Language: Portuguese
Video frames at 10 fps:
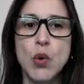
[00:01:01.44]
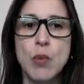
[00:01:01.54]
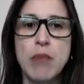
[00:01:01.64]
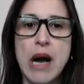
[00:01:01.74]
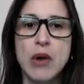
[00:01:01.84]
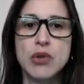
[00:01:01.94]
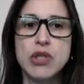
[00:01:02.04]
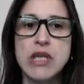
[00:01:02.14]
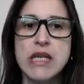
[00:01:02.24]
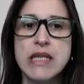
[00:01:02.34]
o
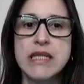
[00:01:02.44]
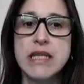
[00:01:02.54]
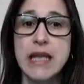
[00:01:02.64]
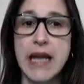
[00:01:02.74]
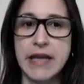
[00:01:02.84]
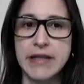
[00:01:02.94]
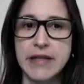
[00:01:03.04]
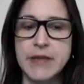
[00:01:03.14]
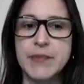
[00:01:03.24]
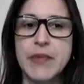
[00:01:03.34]
balde de
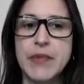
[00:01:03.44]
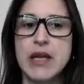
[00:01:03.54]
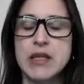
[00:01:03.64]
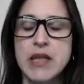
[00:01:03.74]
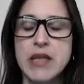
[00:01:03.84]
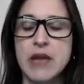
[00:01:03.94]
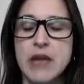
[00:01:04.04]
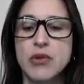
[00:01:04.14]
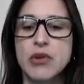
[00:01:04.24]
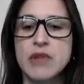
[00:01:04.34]
leite,
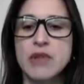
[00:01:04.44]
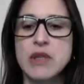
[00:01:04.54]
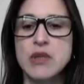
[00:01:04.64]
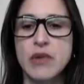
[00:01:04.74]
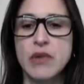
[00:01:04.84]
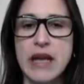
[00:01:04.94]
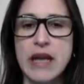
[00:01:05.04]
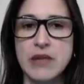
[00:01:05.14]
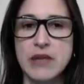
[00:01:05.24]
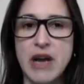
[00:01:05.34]
certo? Então, vocês vão ler
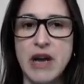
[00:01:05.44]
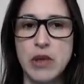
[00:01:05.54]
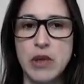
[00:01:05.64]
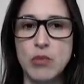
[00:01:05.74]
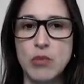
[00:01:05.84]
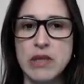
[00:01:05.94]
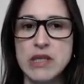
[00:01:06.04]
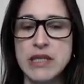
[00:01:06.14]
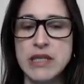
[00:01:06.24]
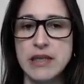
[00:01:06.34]
essa fábula com
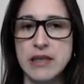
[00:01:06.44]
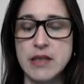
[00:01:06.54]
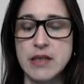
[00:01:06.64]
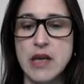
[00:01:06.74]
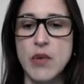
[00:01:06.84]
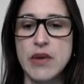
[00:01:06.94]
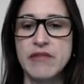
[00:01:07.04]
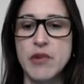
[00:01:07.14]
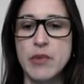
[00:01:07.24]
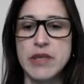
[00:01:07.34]
bastante atenção e
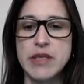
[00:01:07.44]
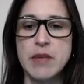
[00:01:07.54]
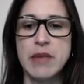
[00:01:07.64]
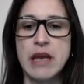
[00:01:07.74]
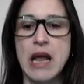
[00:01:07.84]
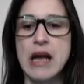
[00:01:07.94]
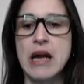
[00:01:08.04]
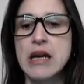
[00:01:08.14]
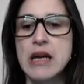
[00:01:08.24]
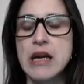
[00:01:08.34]
vão perceber
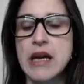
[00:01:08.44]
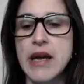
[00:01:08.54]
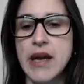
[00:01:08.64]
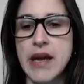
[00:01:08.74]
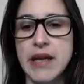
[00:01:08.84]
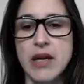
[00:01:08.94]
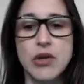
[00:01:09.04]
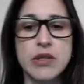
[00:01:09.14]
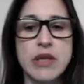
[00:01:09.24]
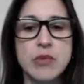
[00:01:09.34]
lá é, que
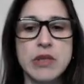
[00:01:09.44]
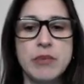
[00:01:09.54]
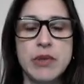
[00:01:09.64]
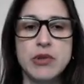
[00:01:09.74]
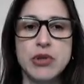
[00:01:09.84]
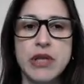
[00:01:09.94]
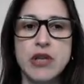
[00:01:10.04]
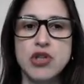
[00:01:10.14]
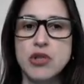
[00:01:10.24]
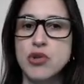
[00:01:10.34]
nós temos a
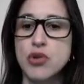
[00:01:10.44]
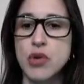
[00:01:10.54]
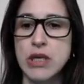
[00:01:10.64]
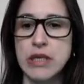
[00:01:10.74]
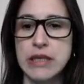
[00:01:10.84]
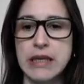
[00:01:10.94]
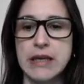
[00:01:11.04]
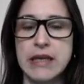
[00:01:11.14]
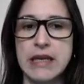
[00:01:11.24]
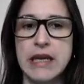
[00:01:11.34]
personagem
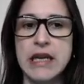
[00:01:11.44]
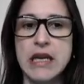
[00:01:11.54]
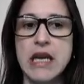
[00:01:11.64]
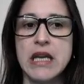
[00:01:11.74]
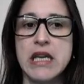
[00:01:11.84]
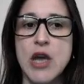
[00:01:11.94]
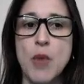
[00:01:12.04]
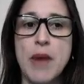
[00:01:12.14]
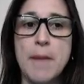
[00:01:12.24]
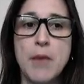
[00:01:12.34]
Joana, né? Que é
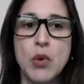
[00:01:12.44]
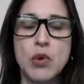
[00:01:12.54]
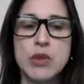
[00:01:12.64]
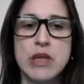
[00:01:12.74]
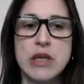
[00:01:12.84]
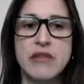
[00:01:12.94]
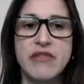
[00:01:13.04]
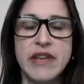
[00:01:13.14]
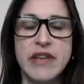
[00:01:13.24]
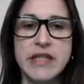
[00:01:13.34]
uma moça que
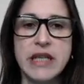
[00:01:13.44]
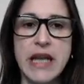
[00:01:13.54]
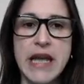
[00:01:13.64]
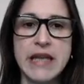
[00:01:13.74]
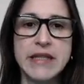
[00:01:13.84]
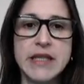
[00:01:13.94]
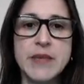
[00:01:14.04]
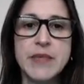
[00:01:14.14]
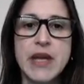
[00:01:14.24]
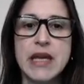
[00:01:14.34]
vende
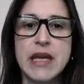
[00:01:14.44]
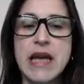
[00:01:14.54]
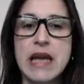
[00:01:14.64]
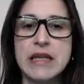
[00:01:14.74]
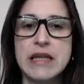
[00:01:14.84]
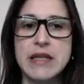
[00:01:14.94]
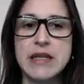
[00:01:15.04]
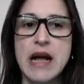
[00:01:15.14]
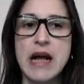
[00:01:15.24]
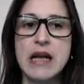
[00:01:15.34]
leite e ela
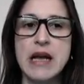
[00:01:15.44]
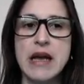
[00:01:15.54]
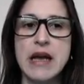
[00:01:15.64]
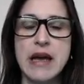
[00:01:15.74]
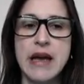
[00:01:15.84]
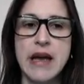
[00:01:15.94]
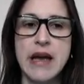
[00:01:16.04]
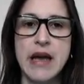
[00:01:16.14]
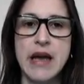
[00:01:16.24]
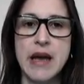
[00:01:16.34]
está
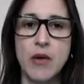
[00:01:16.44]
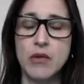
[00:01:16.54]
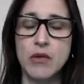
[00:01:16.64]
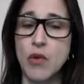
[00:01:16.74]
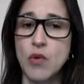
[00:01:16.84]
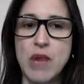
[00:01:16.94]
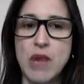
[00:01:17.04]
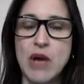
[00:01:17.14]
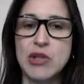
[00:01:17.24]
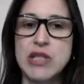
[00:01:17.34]
é, com um
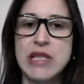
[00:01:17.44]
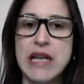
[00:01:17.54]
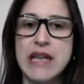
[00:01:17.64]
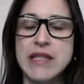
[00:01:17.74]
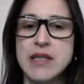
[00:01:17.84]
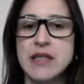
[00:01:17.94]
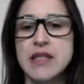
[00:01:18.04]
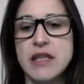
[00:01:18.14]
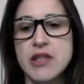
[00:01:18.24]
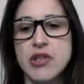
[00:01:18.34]
balde de leite se
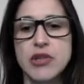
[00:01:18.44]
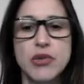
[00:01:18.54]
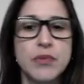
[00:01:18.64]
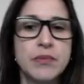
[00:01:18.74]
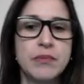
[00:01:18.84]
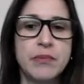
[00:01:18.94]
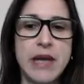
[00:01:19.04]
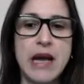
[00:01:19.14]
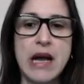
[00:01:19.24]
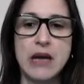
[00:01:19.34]
dirigindo para
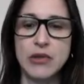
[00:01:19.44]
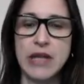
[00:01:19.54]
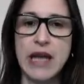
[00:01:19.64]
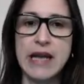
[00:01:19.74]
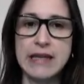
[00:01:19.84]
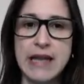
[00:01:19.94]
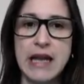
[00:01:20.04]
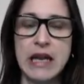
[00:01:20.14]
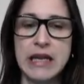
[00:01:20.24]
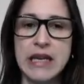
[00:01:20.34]
a aldeia
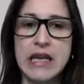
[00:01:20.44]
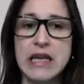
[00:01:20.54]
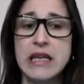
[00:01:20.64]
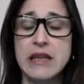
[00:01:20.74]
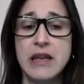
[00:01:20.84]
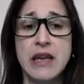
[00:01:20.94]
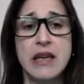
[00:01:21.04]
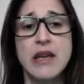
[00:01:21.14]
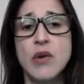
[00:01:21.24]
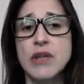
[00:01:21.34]
dela, né? E
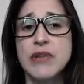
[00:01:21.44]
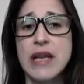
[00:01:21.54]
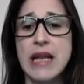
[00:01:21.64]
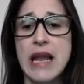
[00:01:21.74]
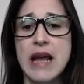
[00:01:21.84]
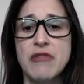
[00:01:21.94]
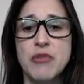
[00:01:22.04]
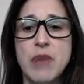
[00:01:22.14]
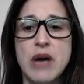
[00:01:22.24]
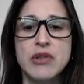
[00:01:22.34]
enquanto ela leva
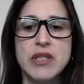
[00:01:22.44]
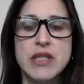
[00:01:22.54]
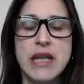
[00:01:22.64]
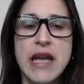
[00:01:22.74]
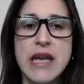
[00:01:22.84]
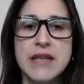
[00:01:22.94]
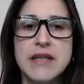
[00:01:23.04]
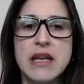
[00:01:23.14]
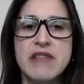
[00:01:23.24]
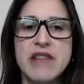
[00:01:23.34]
o balde de
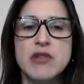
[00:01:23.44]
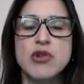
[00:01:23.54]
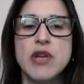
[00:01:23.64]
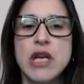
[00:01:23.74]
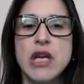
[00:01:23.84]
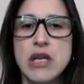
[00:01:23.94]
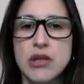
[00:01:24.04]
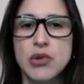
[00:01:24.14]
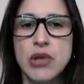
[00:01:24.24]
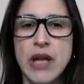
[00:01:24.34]
leite, ela vai
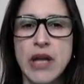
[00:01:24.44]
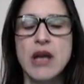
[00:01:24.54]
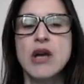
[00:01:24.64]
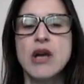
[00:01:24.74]
sonhando, né?